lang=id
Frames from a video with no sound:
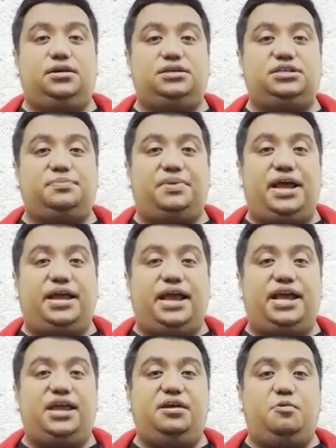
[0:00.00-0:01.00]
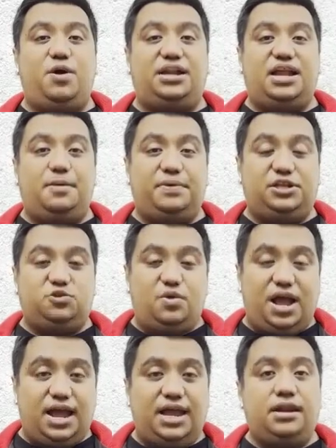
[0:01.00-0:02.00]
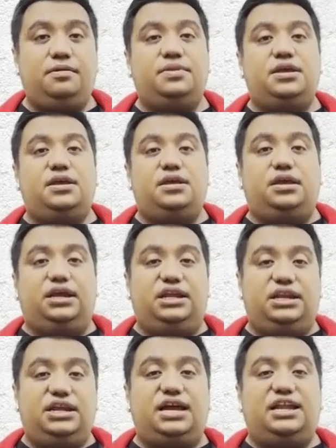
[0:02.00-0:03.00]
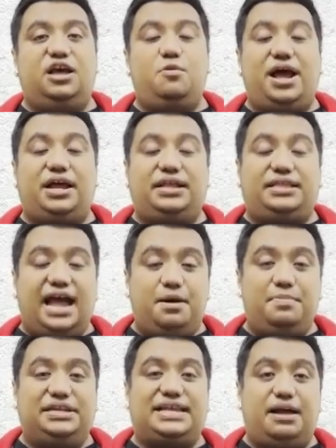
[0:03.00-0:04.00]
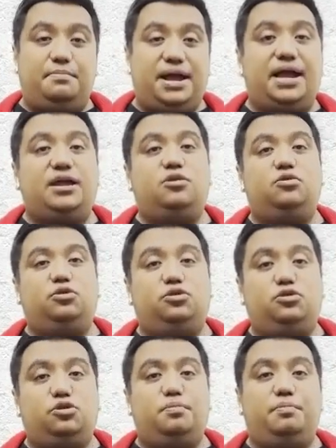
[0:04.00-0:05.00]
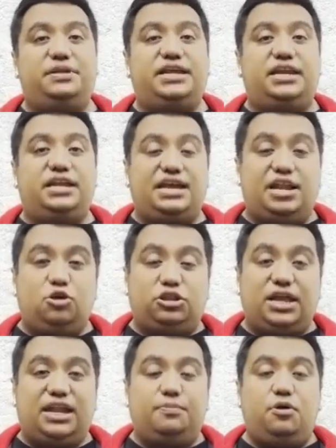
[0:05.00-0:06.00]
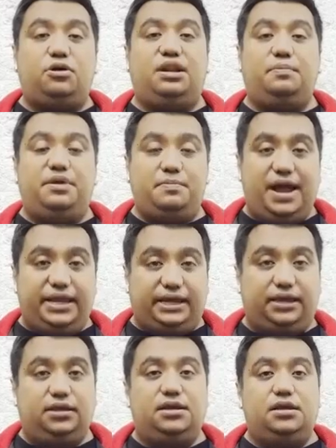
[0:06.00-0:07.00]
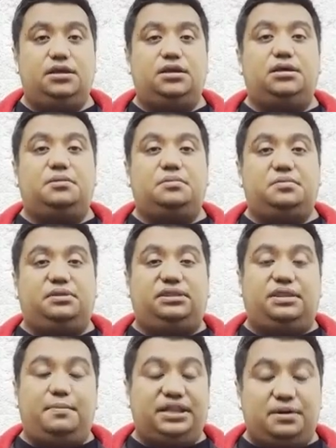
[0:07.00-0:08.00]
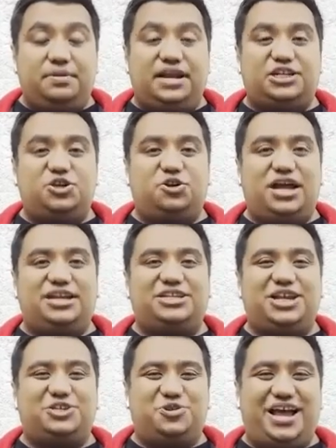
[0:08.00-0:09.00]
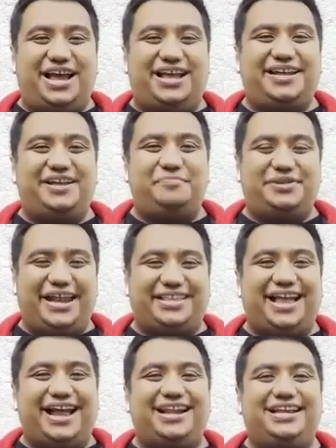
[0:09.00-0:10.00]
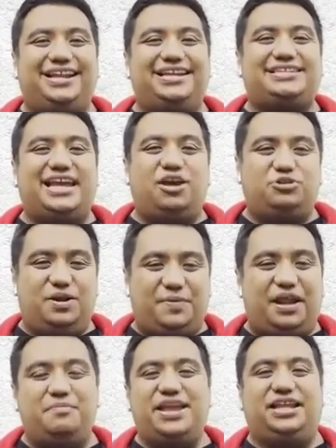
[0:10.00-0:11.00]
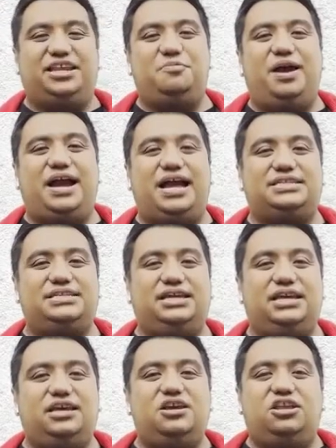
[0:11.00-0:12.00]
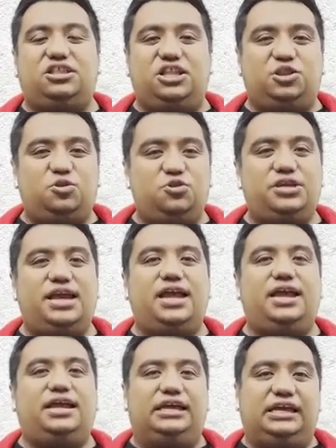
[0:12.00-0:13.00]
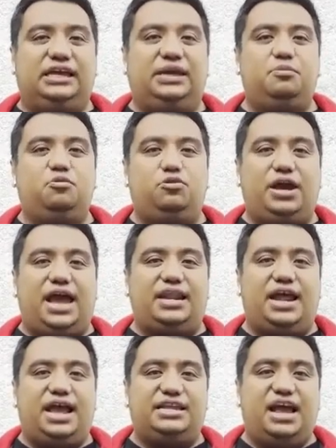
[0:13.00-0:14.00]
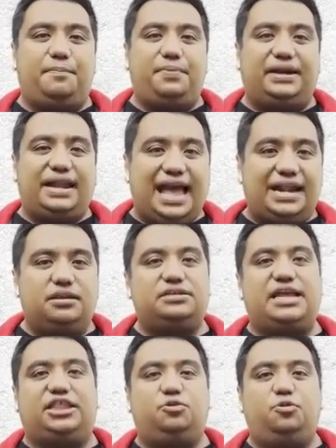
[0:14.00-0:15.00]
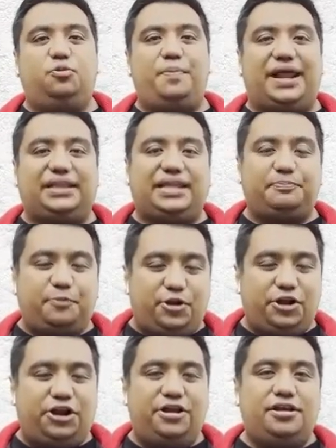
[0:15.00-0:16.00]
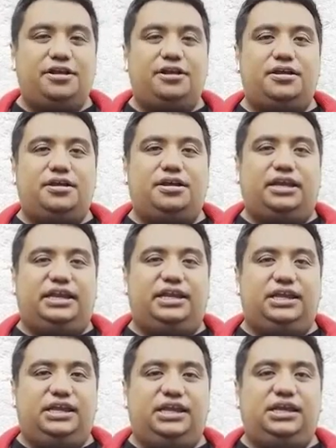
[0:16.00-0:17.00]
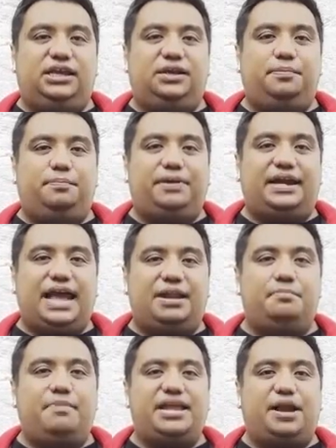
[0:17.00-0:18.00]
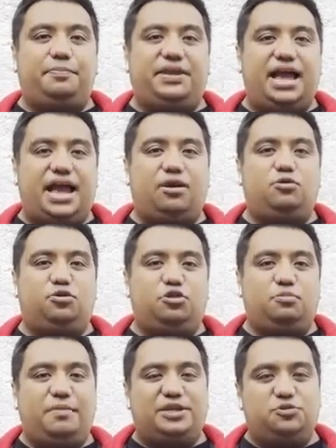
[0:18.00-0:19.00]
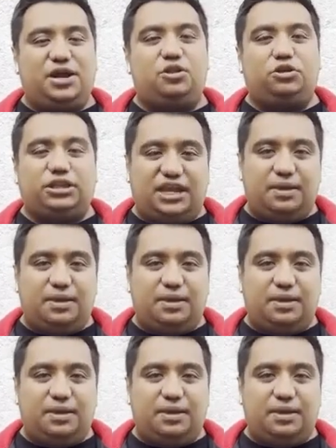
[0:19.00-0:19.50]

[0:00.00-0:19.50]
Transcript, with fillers: sebagai wadah perjuangan. Ini adalah wadah bersama untuk menjadikan kota Depok lebih baik teman-teman nasionalis yang sudah menyatakan diri saya ucapkan banyak terima kasih tentunya ini bukan hanya peran satu partai pol ini peran banyak pihak untuk memajukan kota